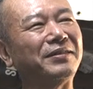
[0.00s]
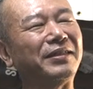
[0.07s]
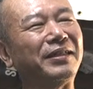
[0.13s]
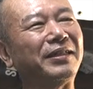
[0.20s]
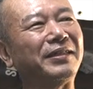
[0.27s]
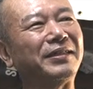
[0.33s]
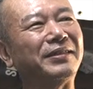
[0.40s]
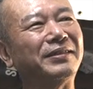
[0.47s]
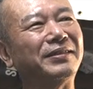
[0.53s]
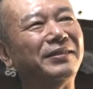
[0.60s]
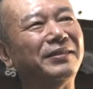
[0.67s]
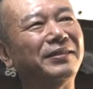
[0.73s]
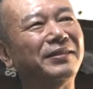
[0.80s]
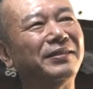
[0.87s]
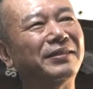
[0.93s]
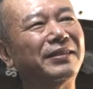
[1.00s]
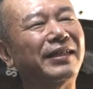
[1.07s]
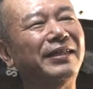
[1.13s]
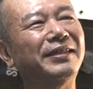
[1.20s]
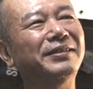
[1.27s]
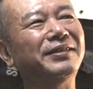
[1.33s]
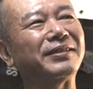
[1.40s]
で
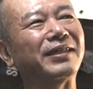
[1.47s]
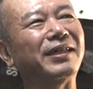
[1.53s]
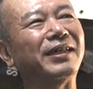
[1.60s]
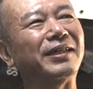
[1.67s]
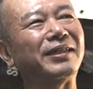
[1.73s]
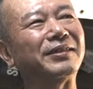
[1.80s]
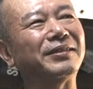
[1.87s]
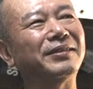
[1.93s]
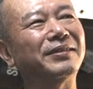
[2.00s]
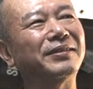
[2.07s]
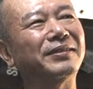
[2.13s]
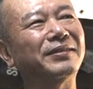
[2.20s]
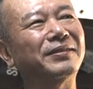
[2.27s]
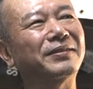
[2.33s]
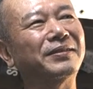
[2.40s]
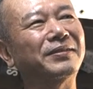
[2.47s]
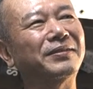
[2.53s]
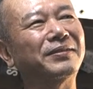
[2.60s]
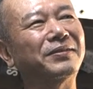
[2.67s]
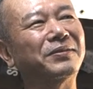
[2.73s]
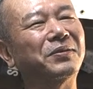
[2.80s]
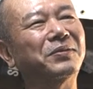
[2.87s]
外野手が
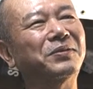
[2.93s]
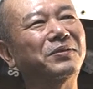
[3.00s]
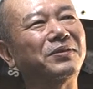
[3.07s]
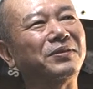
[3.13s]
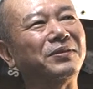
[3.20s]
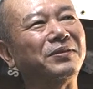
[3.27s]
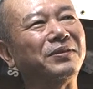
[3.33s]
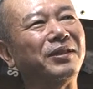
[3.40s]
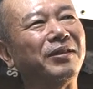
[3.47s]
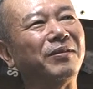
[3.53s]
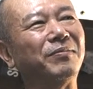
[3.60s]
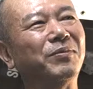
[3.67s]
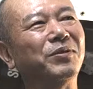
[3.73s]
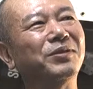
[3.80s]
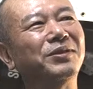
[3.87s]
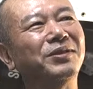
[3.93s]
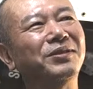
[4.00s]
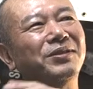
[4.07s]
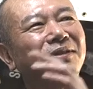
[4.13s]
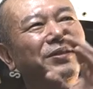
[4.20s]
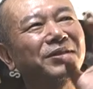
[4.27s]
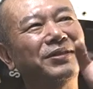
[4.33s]
ノックでボー
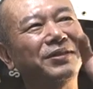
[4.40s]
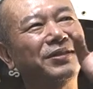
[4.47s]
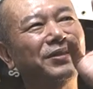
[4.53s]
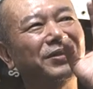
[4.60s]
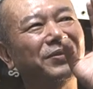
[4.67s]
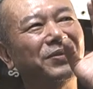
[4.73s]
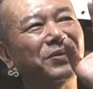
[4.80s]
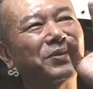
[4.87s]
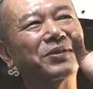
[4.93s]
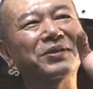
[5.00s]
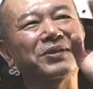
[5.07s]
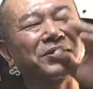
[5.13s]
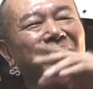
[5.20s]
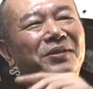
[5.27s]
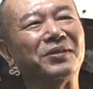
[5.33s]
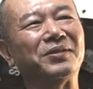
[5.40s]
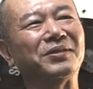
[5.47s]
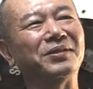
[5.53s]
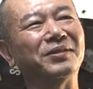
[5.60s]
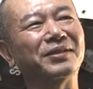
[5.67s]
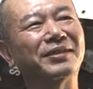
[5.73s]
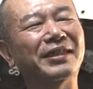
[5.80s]
ルを落とす
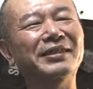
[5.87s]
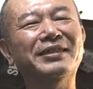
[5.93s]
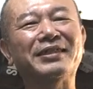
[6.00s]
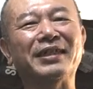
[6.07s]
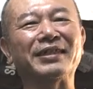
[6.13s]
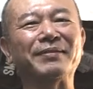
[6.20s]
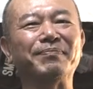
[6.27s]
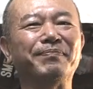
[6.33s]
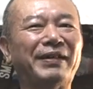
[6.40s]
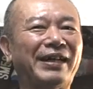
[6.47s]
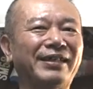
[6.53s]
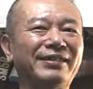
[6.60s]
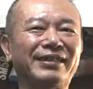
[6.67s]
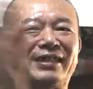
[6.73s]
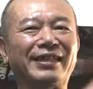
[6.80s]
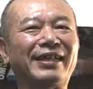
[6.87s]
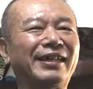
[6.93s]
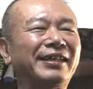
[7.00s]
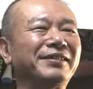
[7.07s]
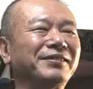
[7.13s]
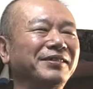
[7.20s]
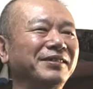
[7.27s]
とキャッチャーがバーン叩か
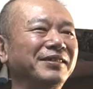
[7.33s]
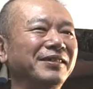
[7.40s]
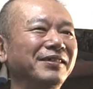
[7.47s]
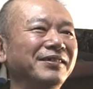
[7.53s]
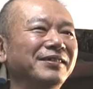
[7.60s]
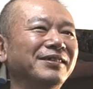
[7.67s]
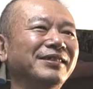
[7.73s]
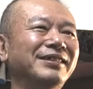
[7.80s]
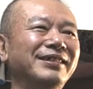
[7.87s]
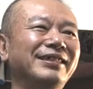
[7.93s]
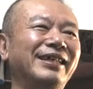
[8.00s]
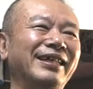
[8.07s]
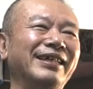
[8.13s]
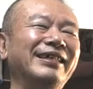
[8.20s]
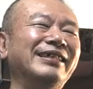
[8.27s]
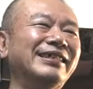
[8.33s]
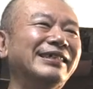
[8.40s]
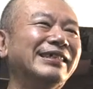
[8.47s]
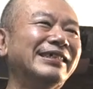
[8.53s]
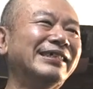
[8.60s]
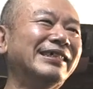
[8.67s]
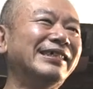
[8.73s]
れるんですよ。で
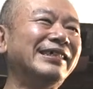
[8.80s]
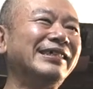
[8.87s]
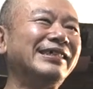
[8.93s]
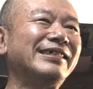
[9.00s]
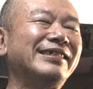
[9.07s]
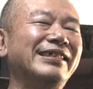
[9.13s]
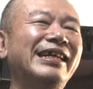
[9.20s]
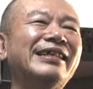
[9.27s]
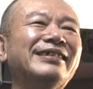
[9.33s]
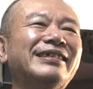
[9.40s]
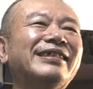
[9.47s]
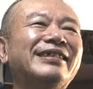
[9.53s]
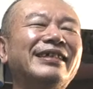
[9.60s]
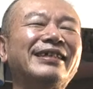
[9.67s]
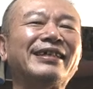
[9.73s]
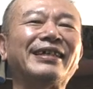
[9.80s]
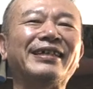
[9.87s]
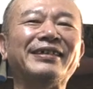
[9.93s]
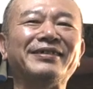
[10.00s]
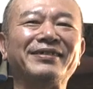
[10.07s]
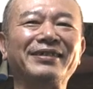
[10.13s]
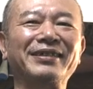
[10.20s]
なんで叩か
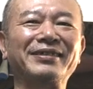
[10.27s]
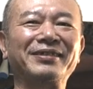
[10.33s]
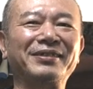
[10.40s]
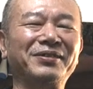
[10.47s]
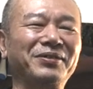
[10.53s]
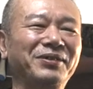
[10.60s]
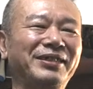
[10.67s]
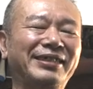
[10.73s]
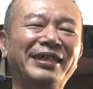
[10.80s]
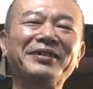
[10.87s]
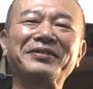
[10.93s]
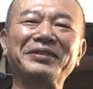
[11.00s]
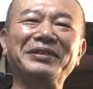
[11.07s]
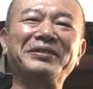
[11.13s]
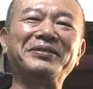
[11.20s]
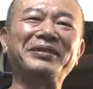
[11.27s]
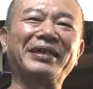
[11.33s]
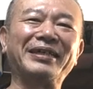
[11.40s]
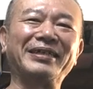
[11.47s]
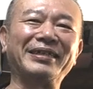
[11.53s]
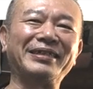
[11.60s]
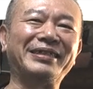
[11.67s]
れるかっていうと、近くにいるか
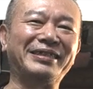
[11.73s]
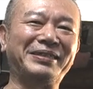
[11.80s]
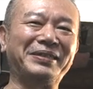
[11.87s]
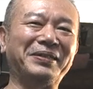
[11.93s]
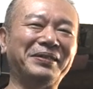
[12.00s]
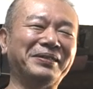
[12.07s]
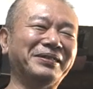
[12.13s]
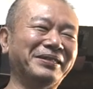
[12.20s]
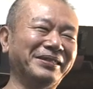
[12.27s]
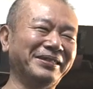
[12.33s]
らなんですよ。